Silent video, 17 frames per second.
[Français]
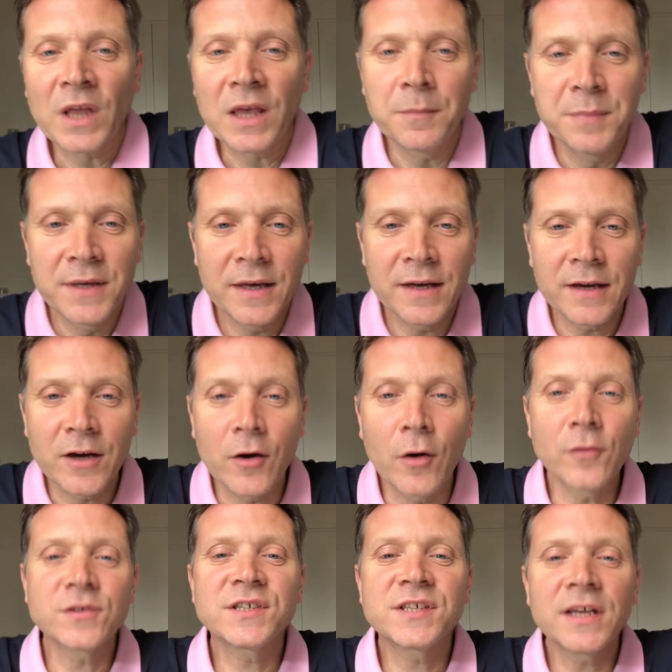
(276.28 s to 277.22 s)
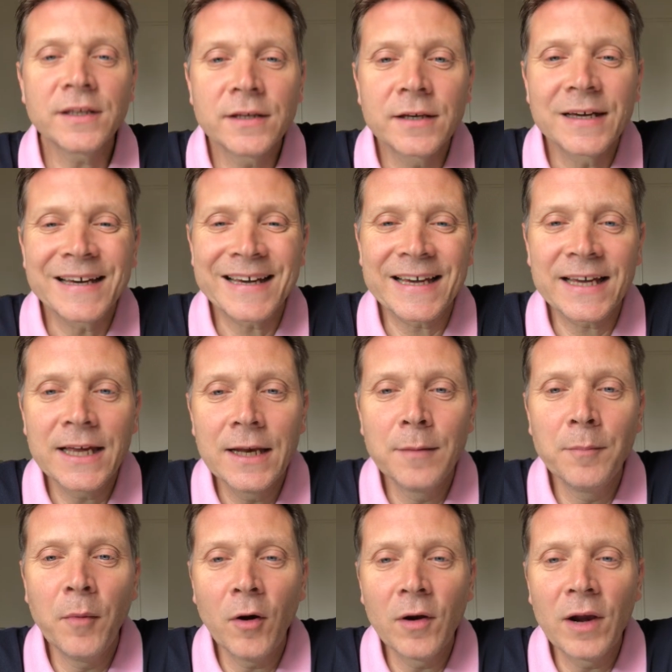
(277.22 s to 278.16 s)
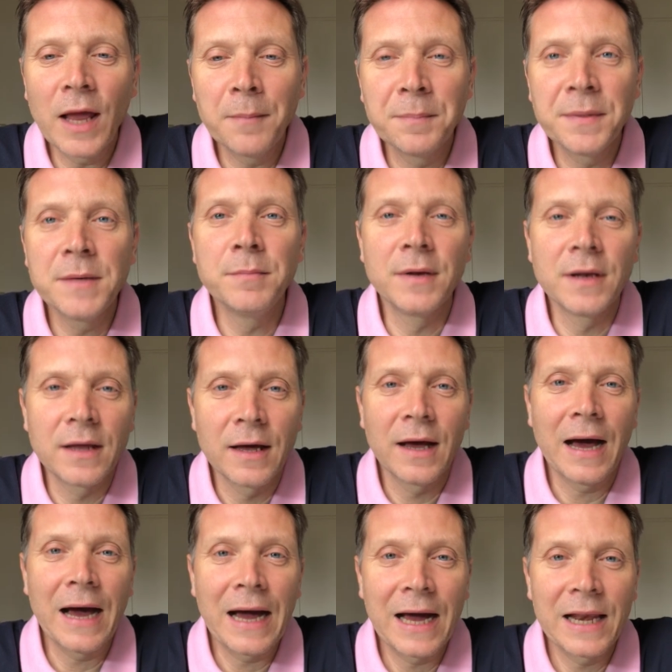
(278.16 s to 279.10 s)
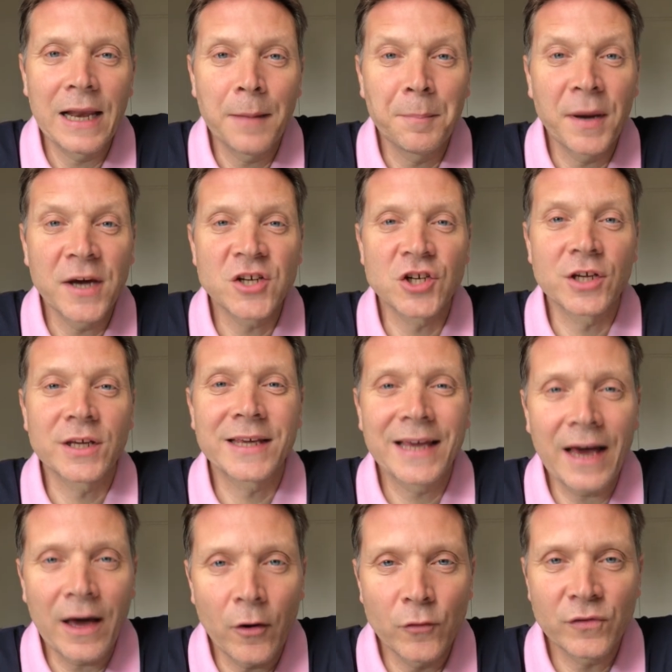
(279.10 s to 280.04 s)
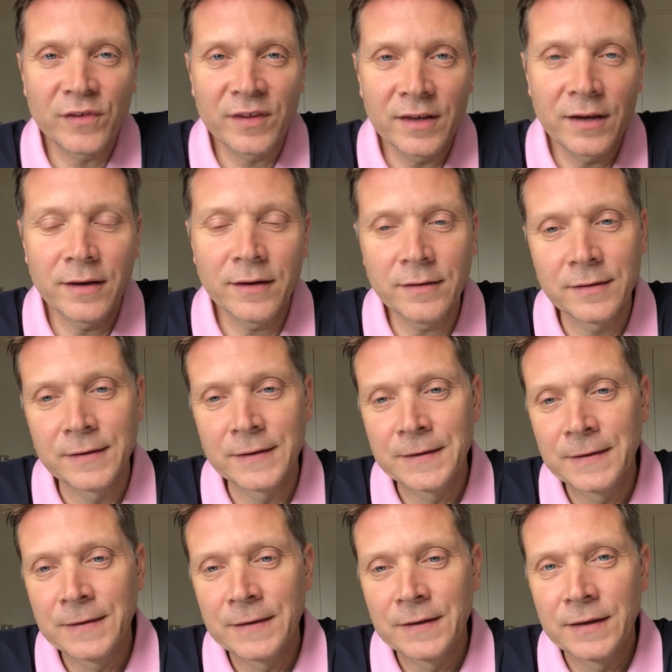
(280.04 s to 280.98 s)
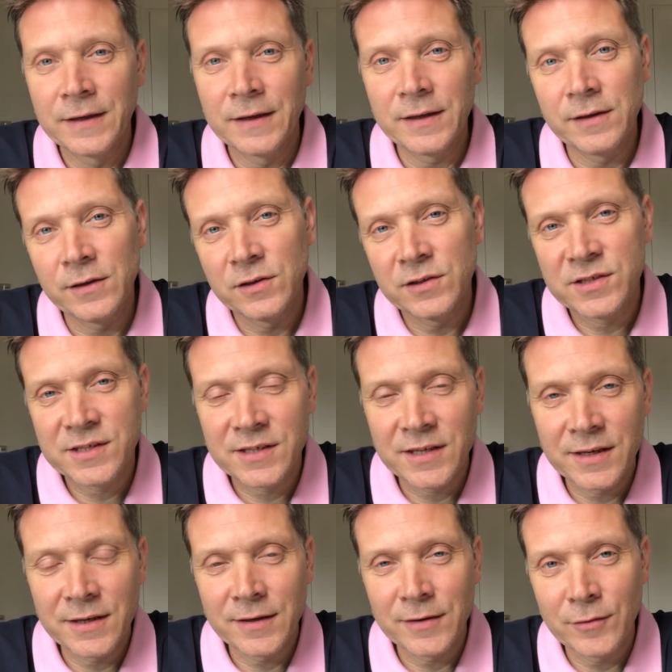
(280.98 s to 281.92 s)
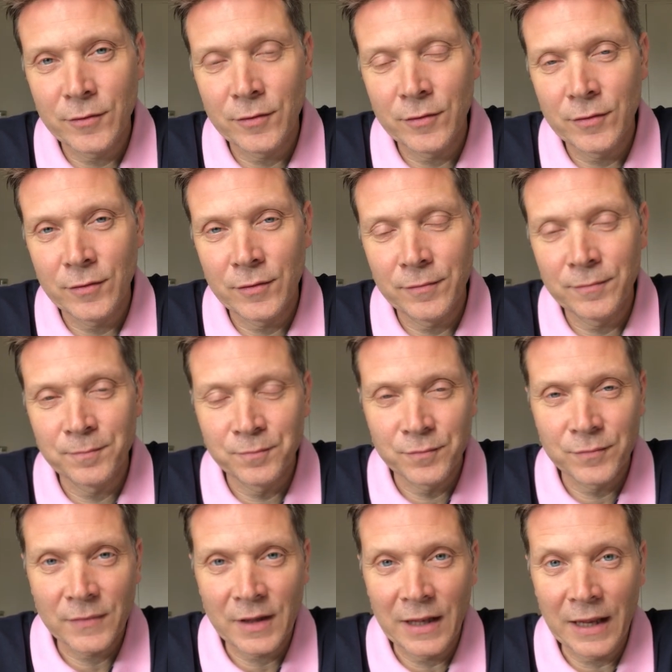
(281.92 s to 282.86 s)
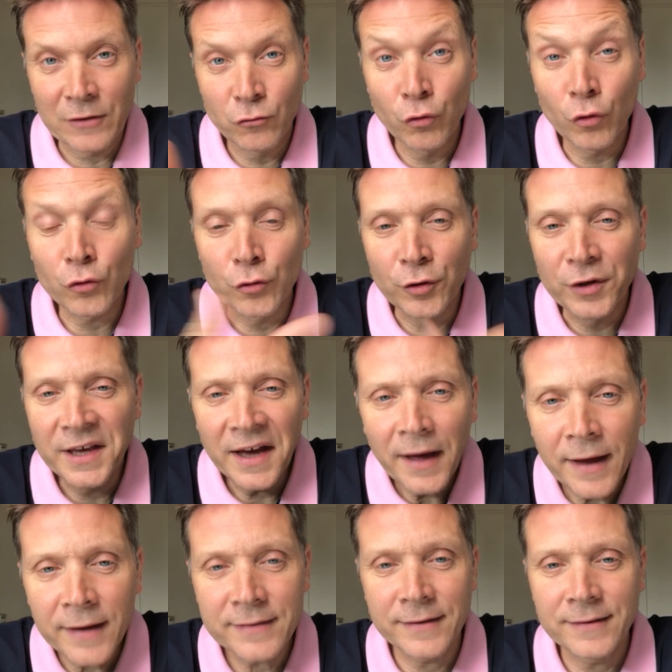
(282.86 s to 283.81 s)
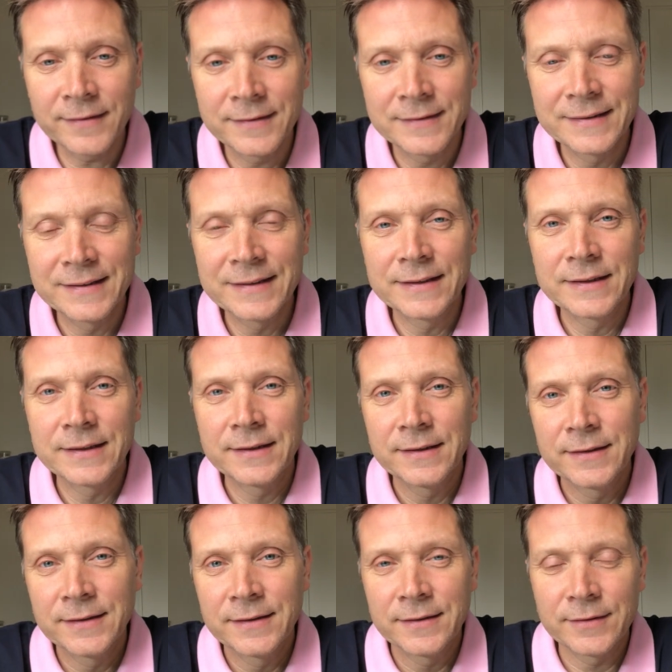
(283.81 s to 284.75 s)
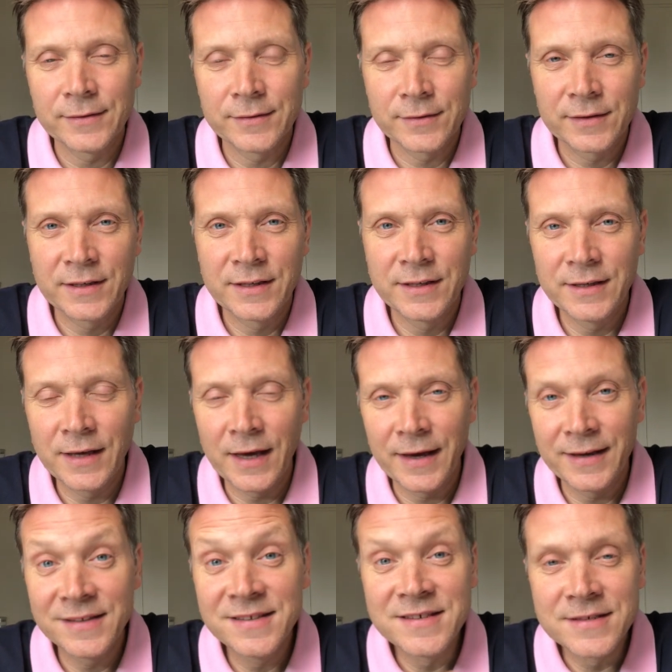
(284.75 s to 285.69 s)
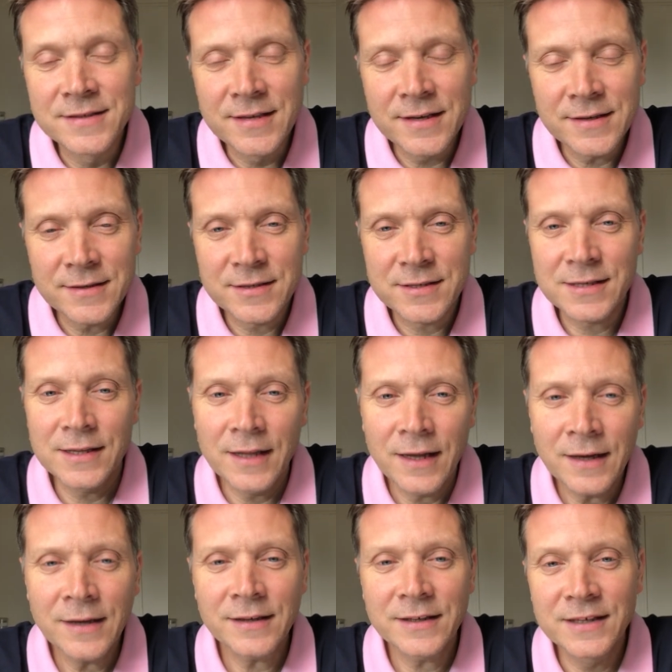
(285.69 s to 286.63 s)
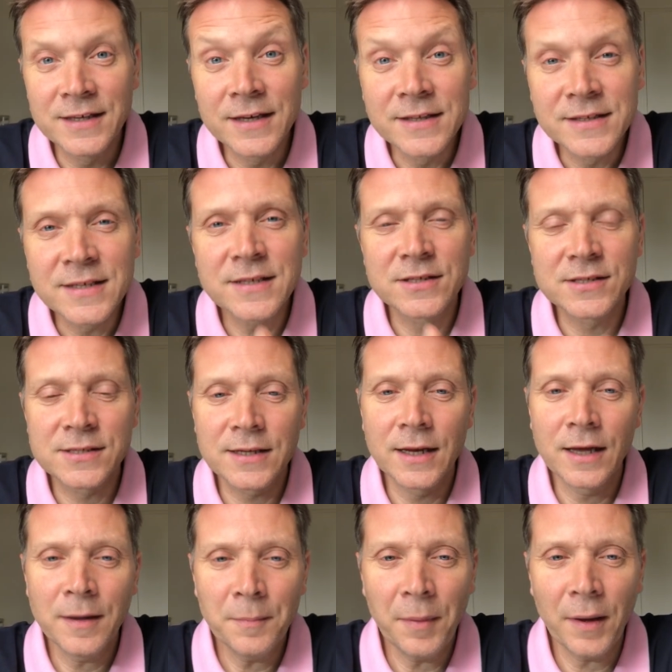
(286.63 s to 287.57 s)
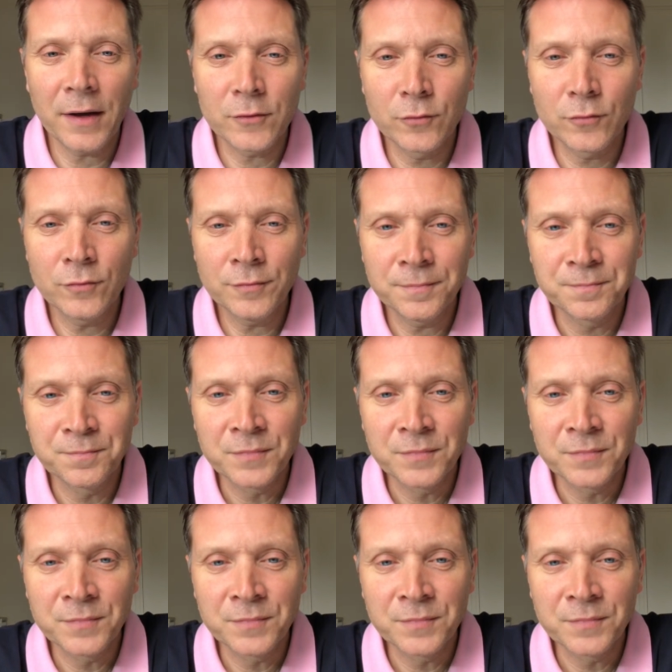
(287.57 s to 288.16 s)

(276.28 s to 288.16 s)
eh bien, qu'enseigne réellement la Bible à la page 41 et c'est euh, la tour de garde euh, qui a édité cela, qui édite cela, pardon,